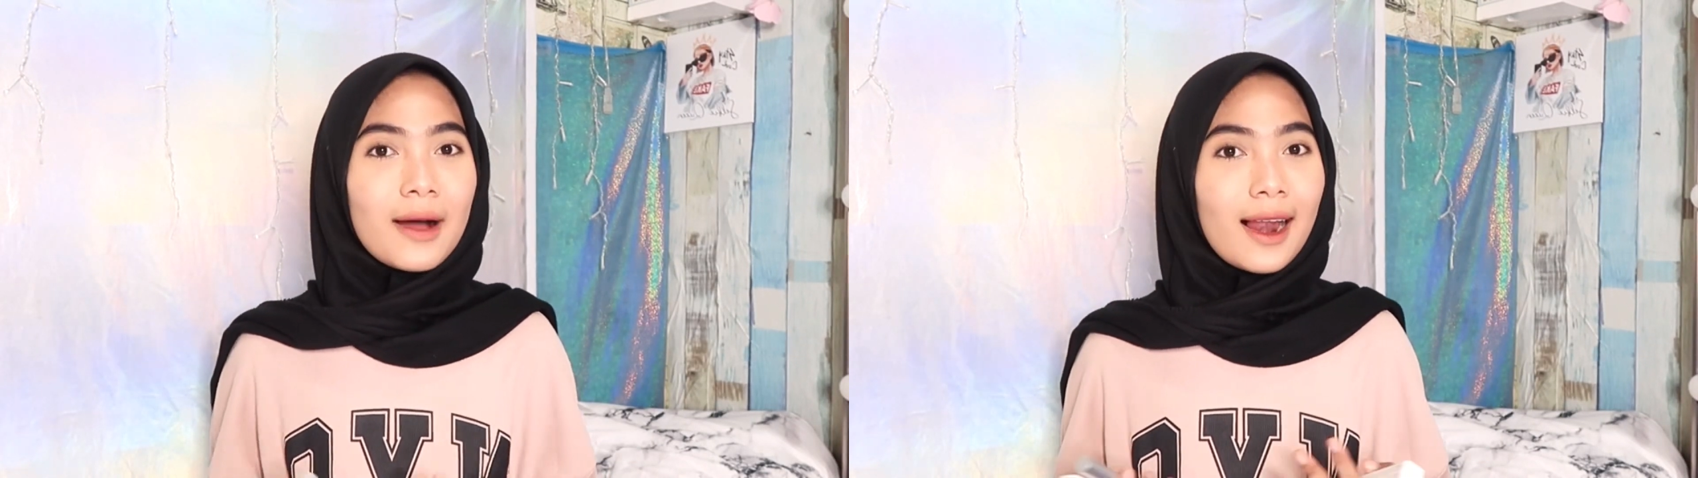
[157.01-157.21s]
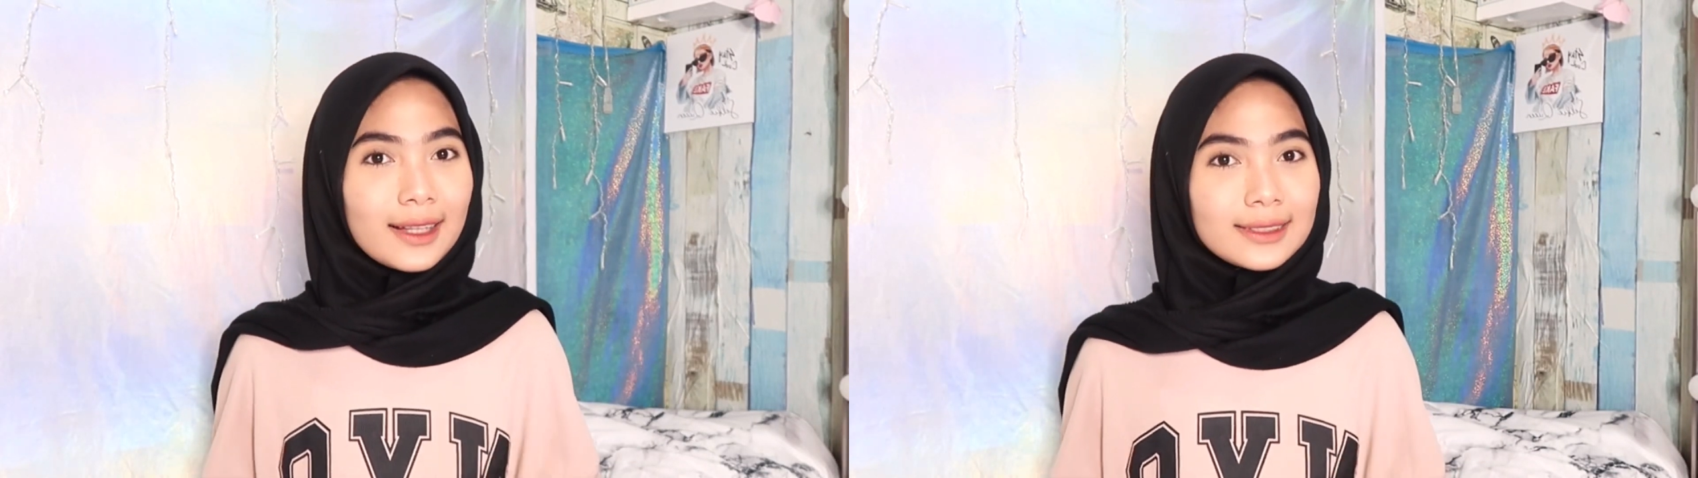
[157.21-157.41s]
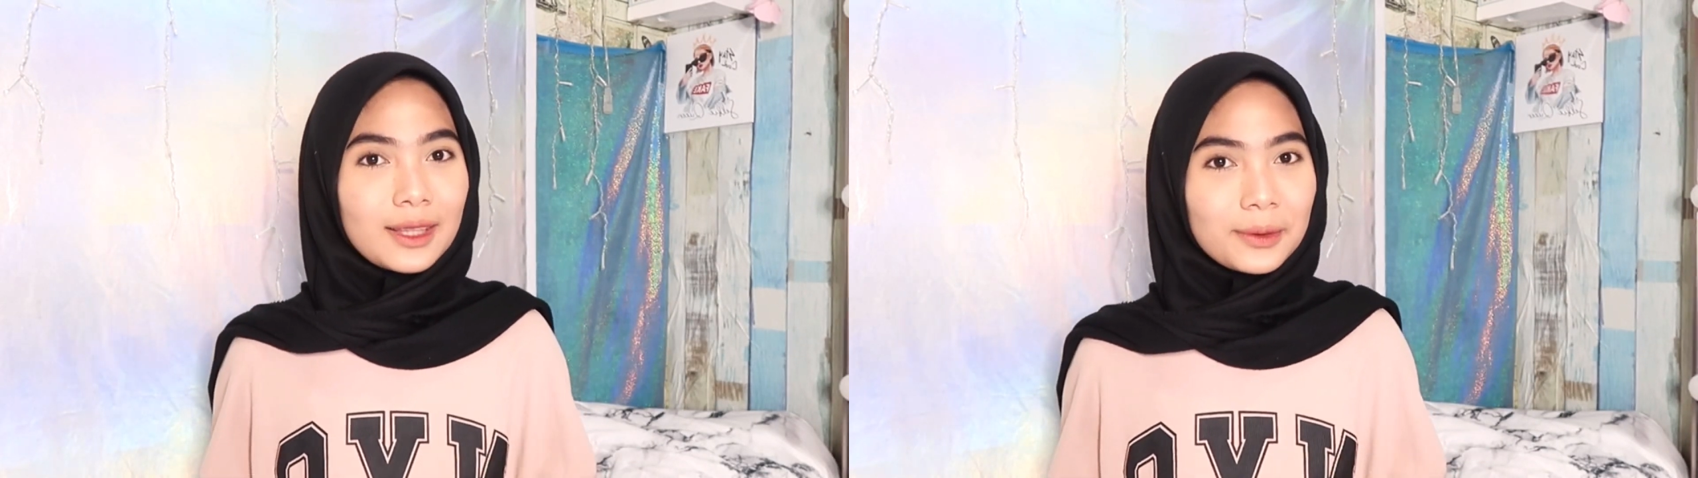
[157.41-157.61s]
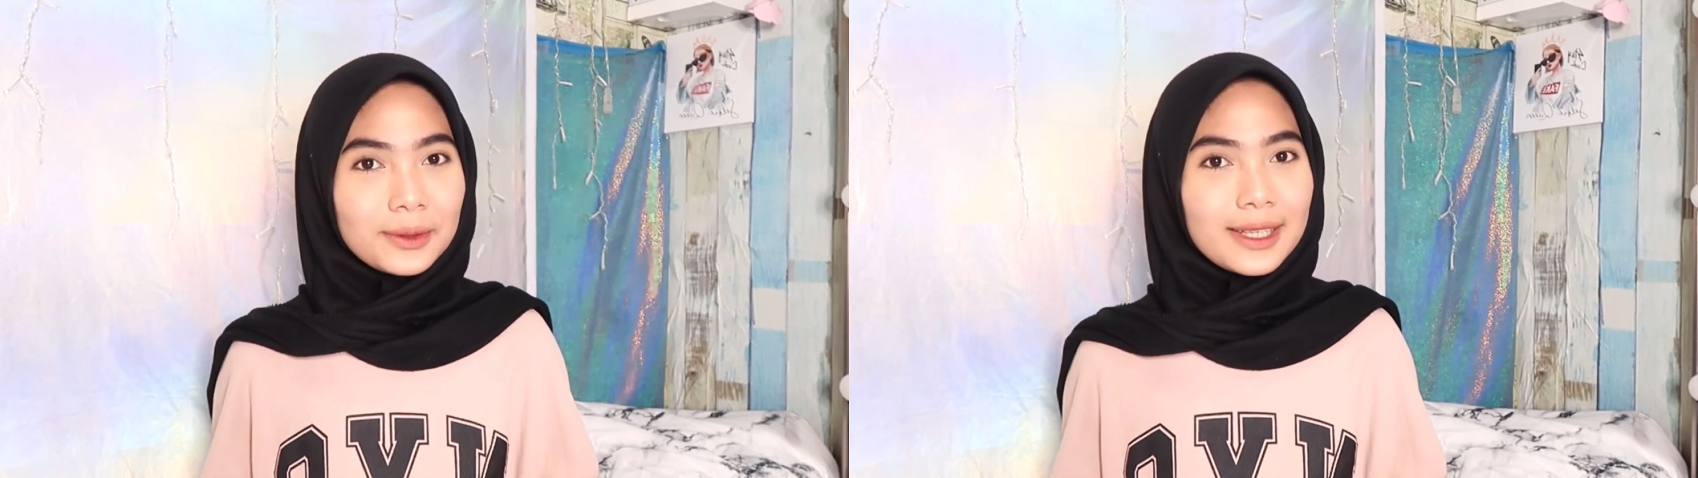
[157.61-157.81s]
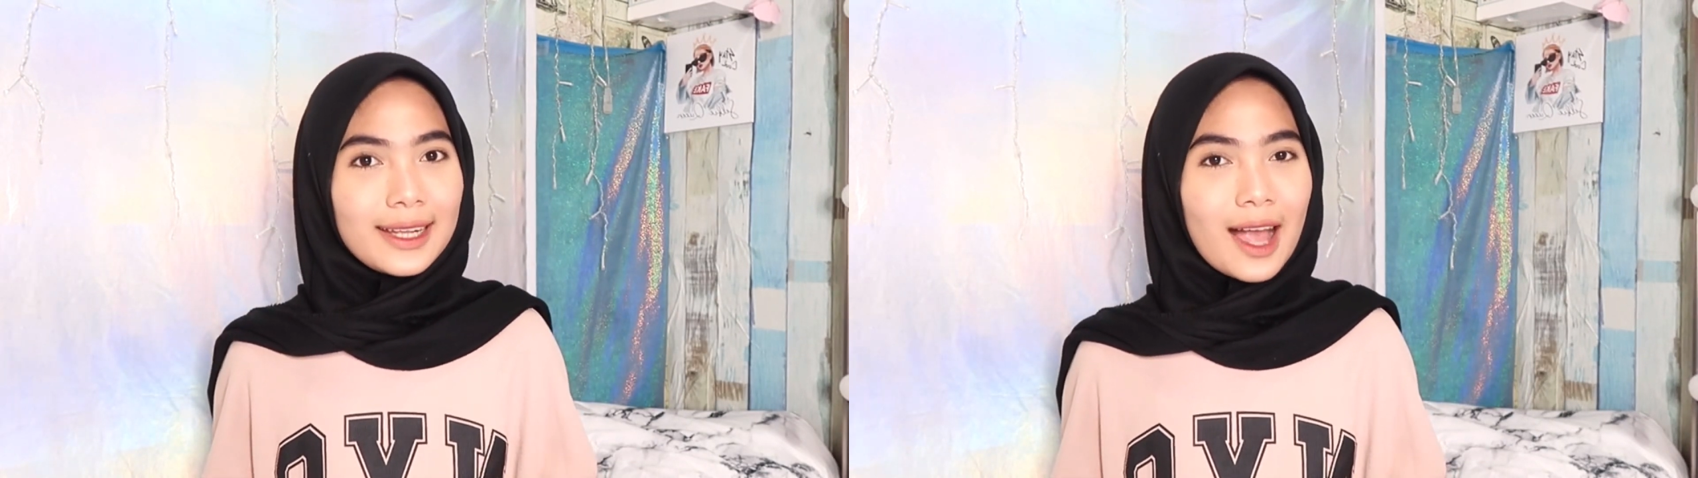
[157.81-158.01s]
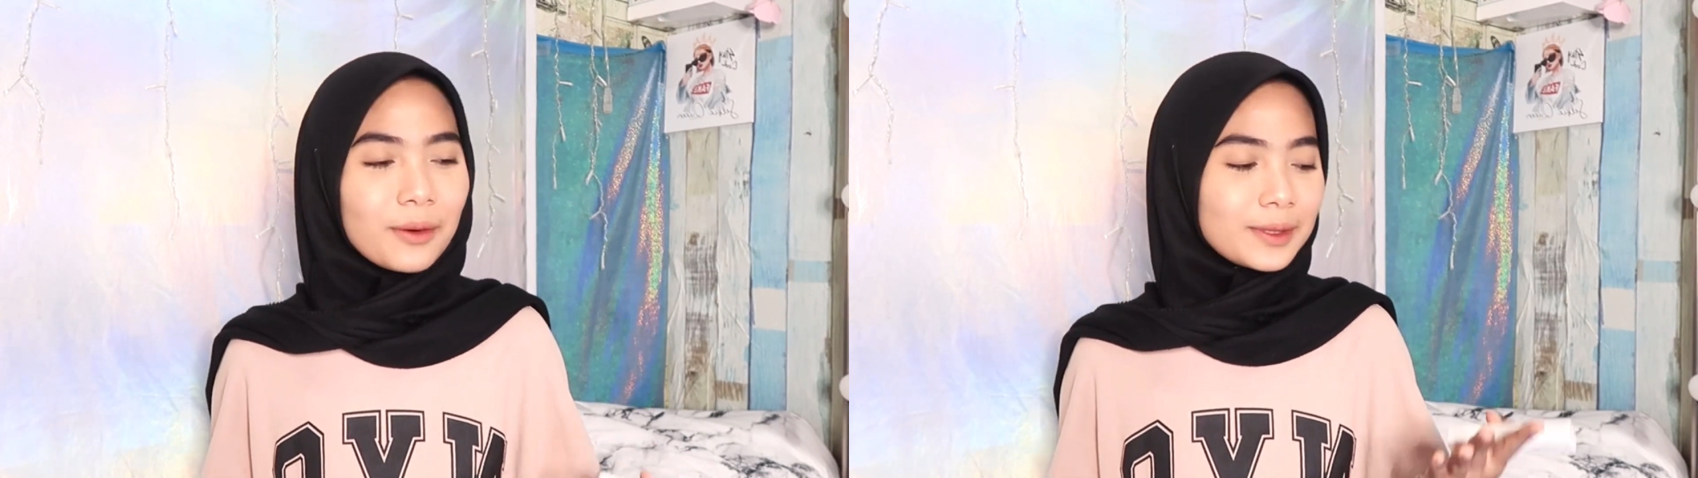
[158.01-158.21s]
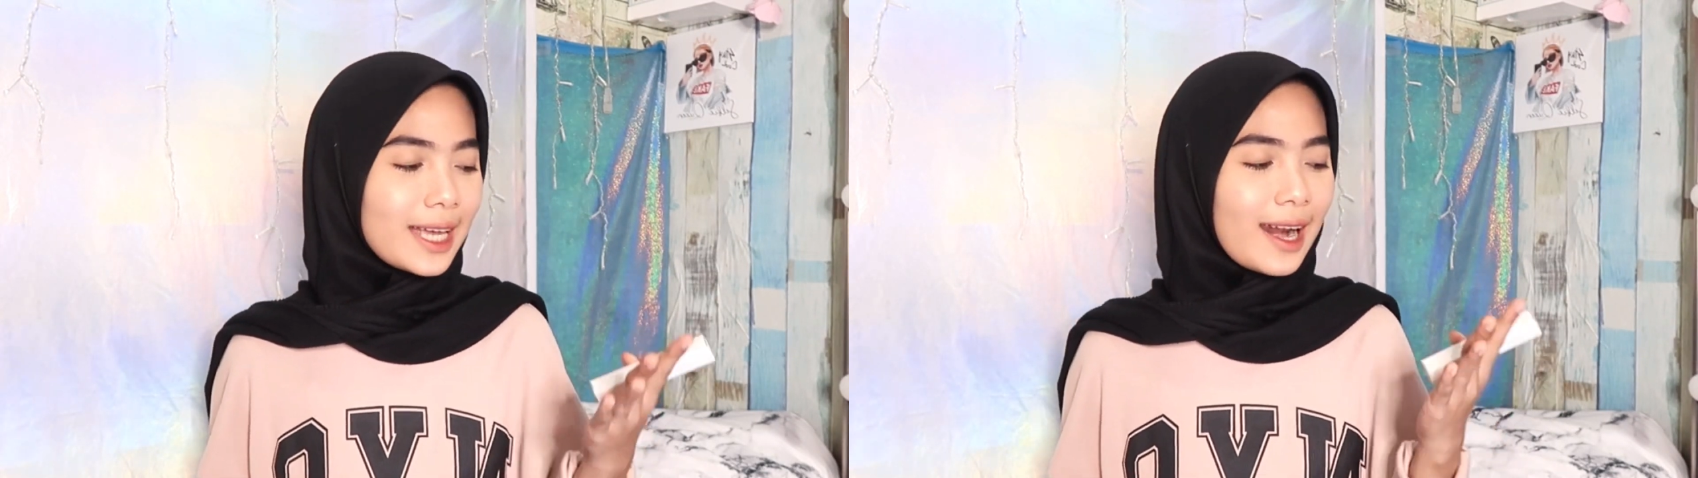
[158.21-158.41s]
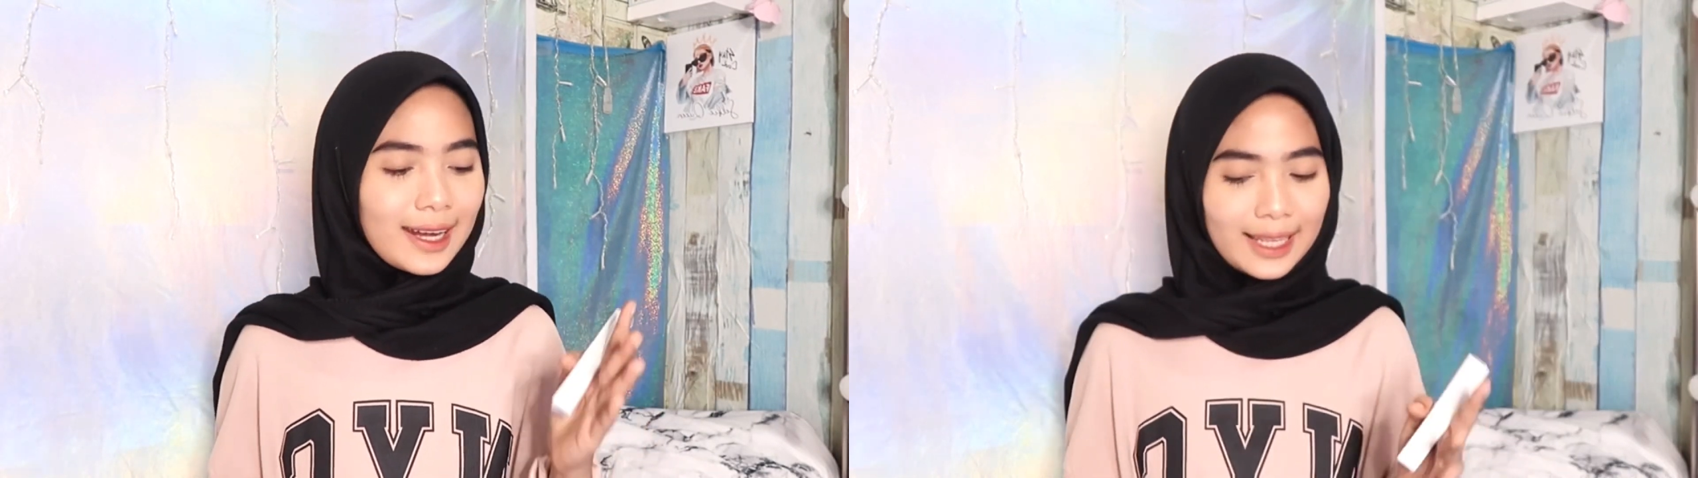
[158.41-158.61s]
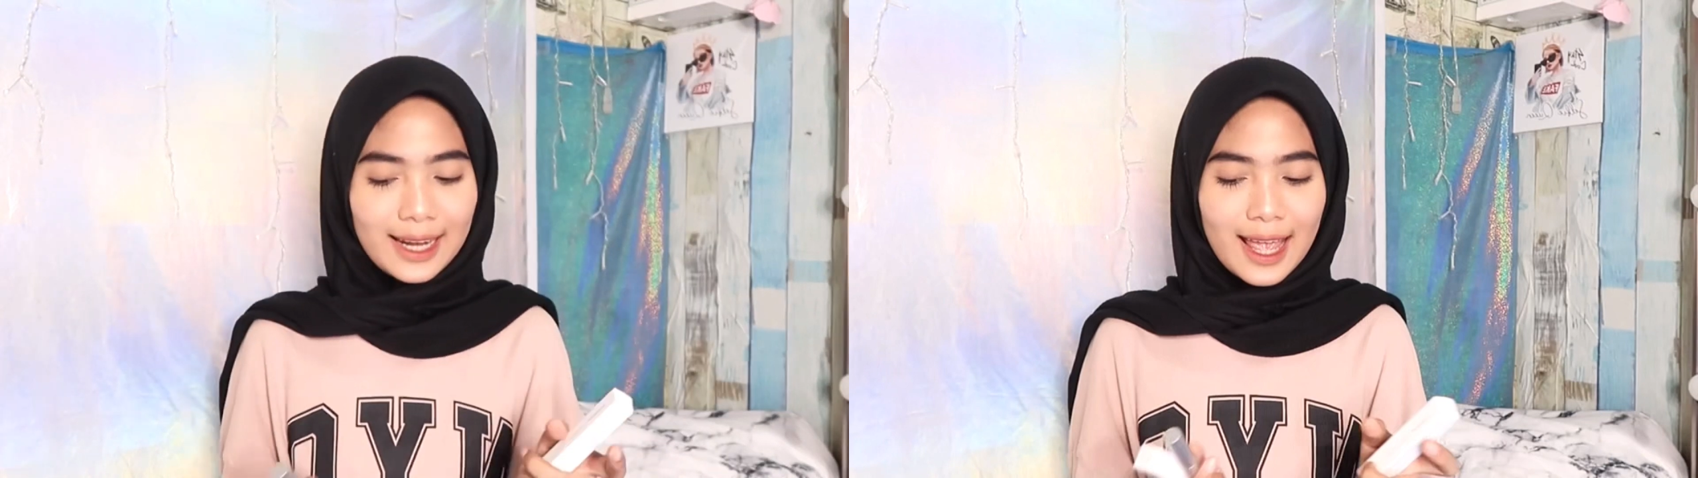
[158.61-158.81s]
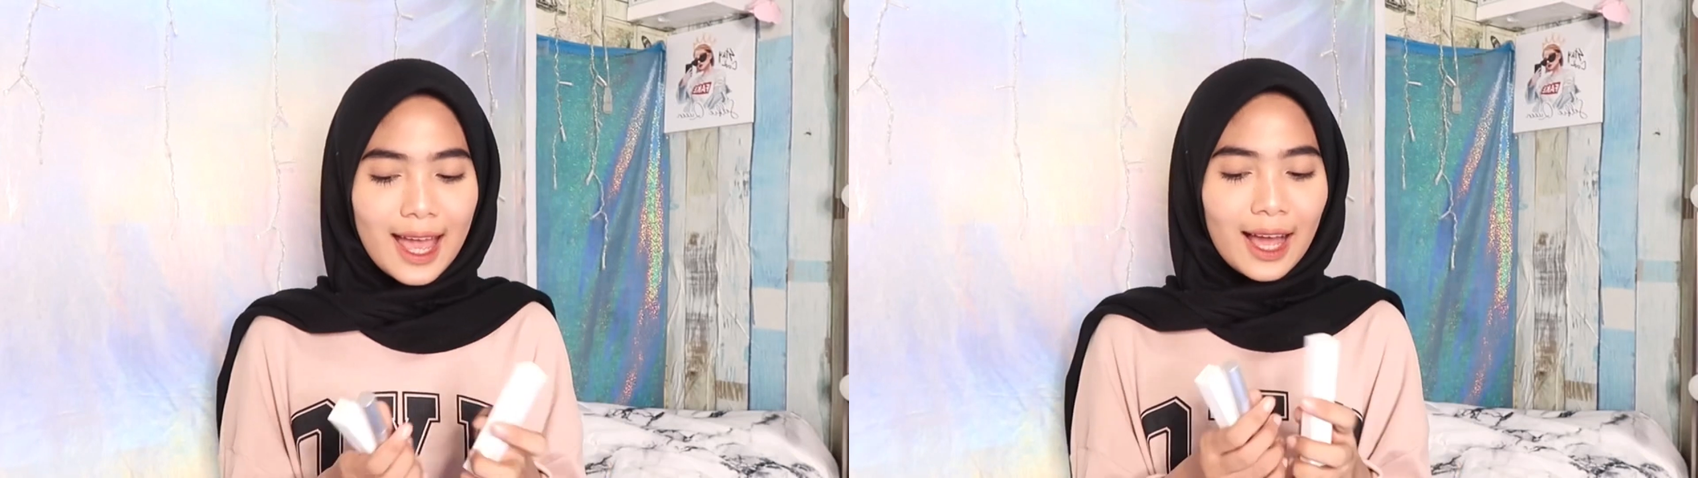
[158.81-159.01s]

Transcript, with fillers: males gitu jadi aku saranin